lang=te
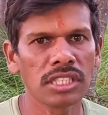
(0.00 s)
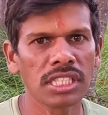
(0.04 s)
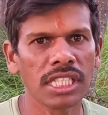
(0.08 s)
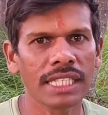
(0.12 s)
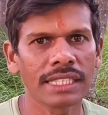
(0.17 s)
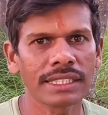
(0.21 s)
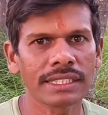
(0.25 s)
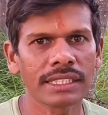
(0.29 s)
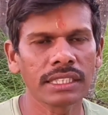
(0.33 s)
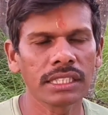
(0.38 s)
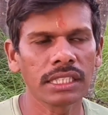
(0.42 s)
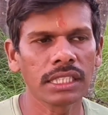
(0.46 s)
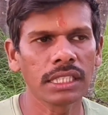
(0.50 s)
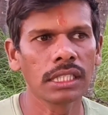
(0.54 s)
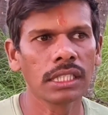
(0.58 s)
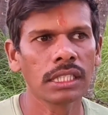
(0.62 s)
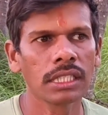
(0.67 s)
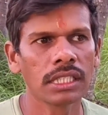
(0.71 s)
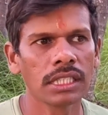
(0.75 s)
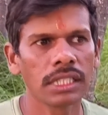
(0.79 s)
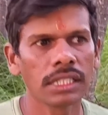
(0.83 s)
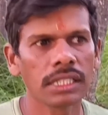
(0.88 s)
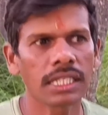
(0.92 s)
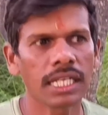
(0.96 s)
చేస్తుంది
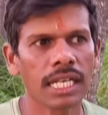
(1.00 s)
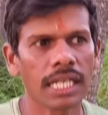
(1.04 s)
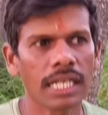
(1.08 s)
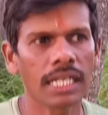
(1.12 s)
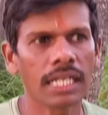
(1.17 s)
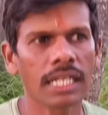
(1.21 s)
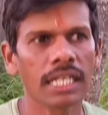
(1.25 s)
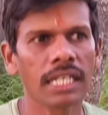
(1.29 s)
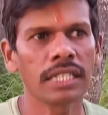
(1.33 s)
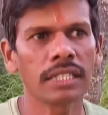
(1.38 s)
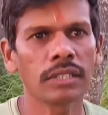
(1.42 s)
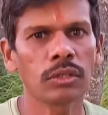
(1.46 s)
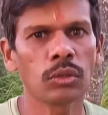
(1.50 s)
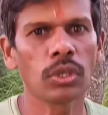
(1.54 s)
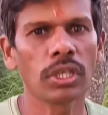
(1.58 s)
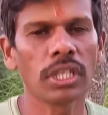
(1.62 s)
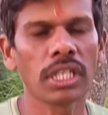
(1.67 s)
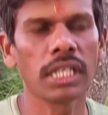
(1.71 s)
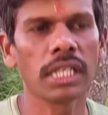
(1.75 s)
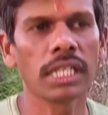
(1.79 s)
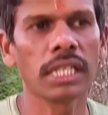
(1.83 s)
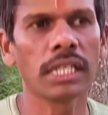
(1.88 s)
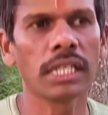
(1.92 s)
ఇది కరగడానికి కొన్ని